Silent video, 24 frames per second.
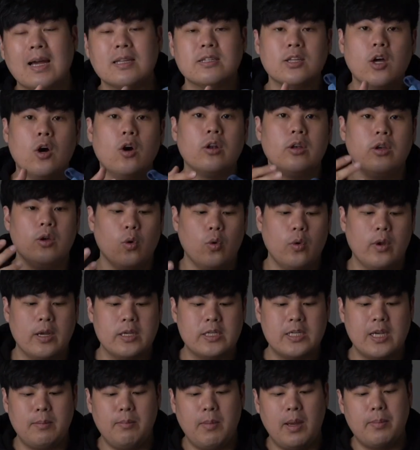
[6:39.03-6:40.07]
ลักษณ์ซ่อนอยู่ อ
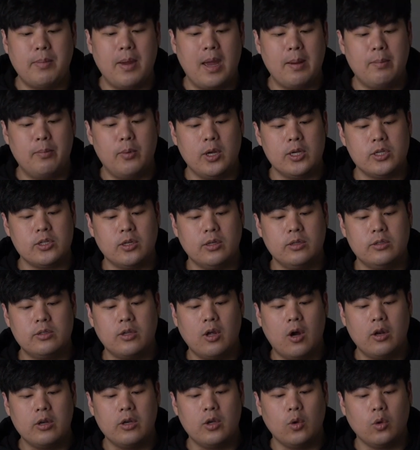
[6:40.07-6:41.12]
ย่างเช่นมีเบย์บริดจ์
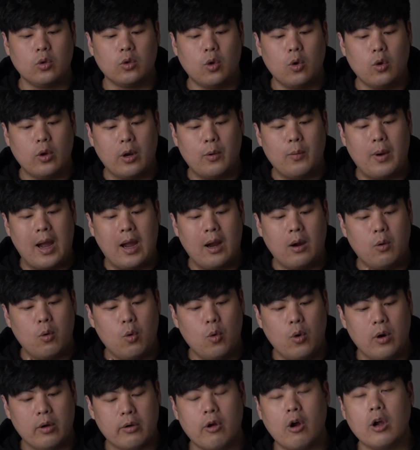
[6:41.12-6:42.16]
ซ่อนอยู่ตรงระหว่าง
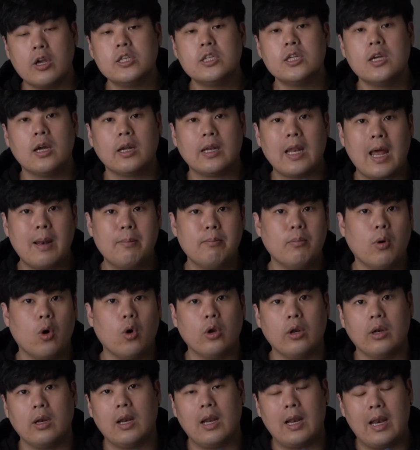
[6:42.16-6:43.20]
ห่วงร้อยเชือกด้านบ
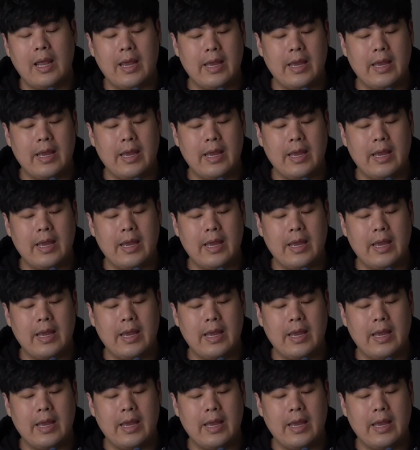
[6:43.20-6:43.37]
นอะ